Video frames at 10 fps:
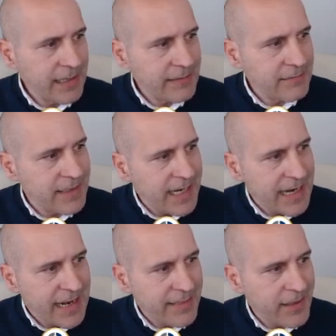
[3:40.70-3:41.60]

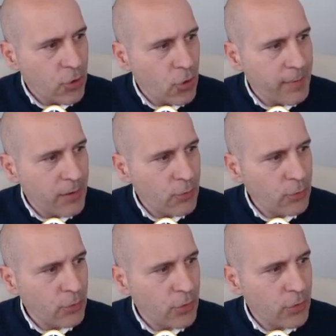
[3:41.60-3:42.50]
cerrar al
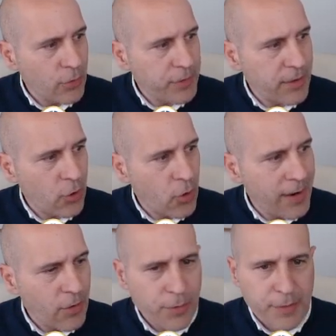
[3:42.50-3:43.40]
0,1,
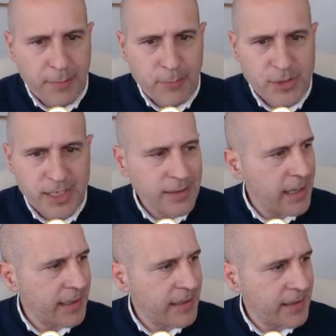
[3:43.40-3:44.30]
0,11, vamos a
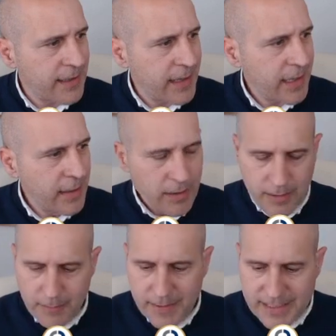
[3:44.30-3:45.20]
añadirle,
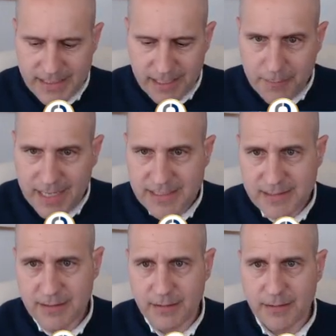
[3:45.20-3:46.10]
para ser
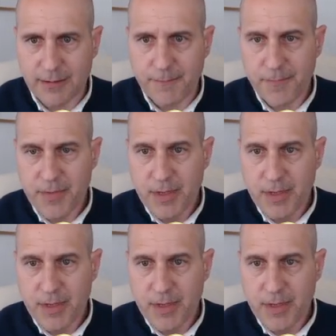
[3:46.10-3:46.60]
más, ah,